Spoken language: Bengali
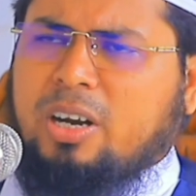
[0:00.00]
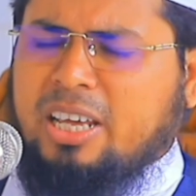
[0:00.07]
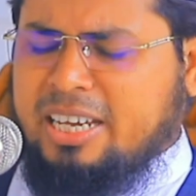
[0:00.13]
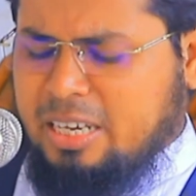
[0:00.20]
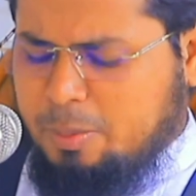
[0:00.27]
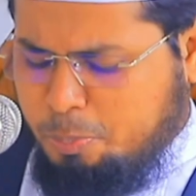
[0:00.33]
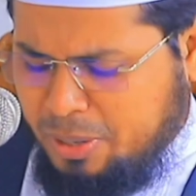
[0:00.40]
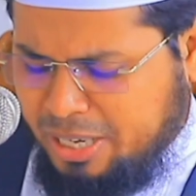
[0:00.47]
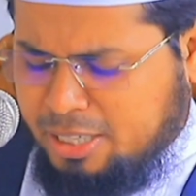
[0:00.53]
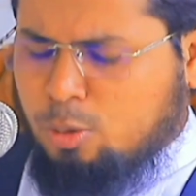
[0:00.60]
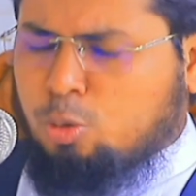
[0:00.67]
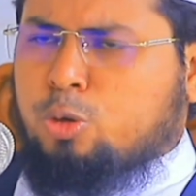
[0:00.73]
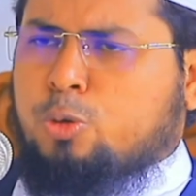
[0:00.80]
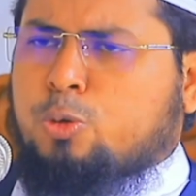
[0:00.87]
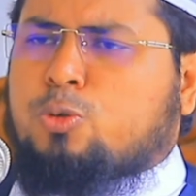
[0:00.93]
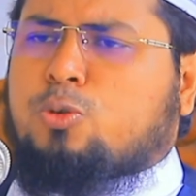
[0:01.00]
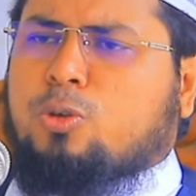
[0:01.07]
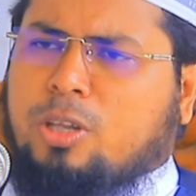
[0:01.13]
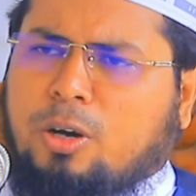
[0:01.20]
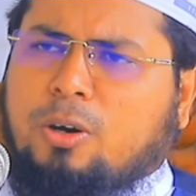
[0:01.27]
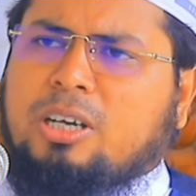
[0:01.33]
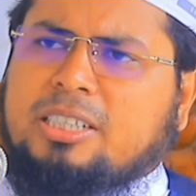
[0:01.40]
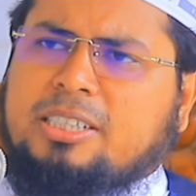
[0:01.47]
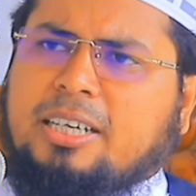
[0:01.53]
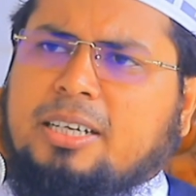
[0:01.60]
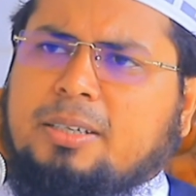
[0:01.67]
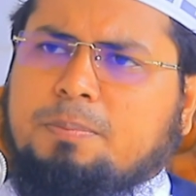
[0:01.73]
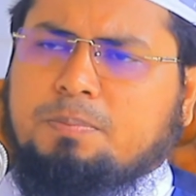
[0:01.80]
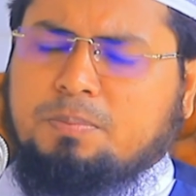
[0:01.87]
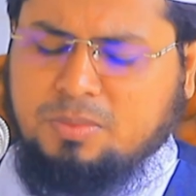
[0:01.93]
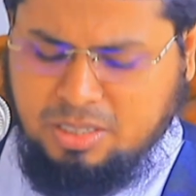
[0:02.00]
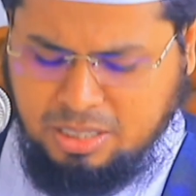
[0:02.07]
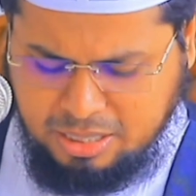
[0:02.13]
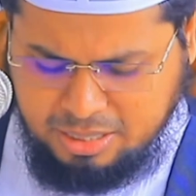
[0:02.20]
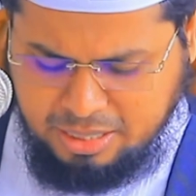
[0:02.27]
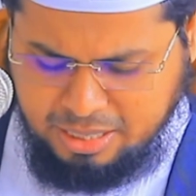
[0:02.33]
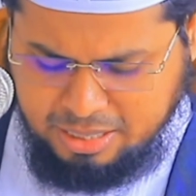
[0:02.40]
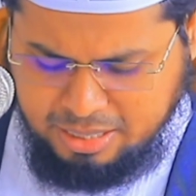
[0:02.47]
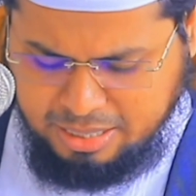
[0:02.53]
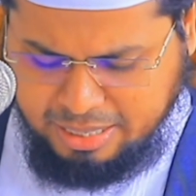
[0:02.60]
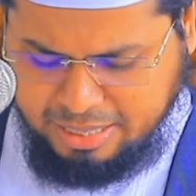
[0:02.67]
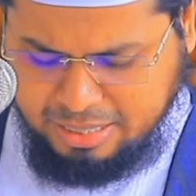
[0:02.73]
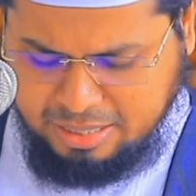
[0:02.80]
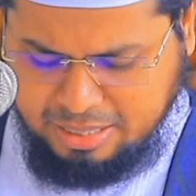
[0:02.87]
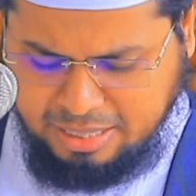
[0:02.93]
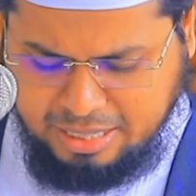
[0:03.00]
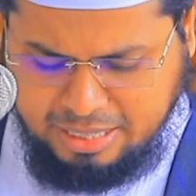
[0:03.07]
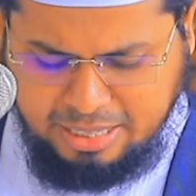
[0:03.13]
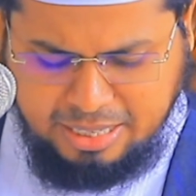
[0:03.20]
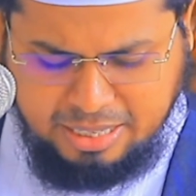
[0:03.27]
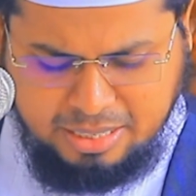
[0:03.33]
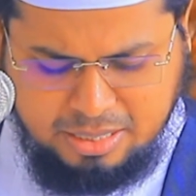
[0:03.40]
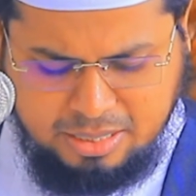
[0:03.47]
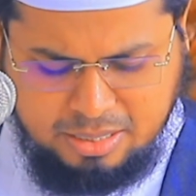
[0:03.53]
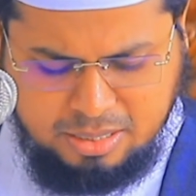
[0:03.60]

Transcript: অনেকের পেটে অসুস্থতা হয়ে যায় এই যে এখান থেকে নিয়ে